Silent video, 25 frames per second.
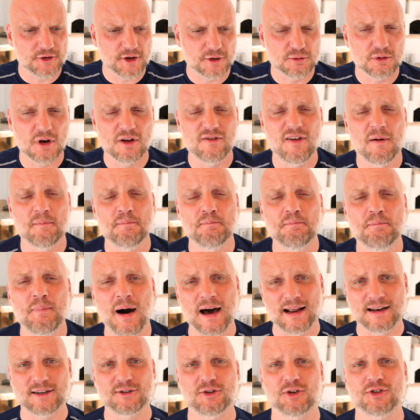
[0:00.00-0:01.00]
za które Wam
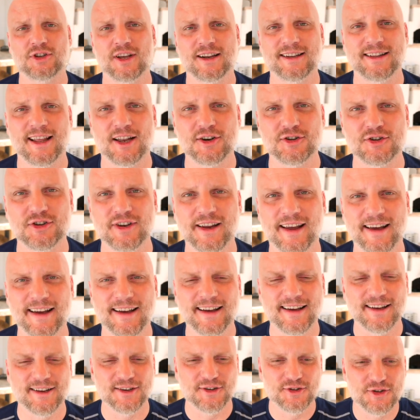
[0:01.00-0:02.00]
bardzo serdecznie
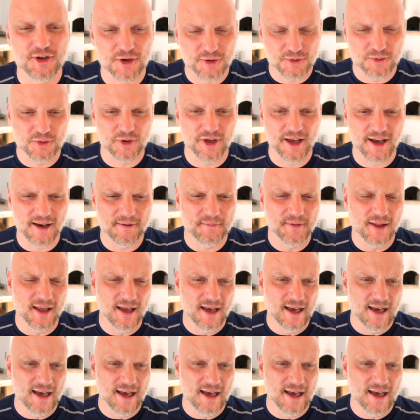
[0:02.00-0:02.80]
dziękuję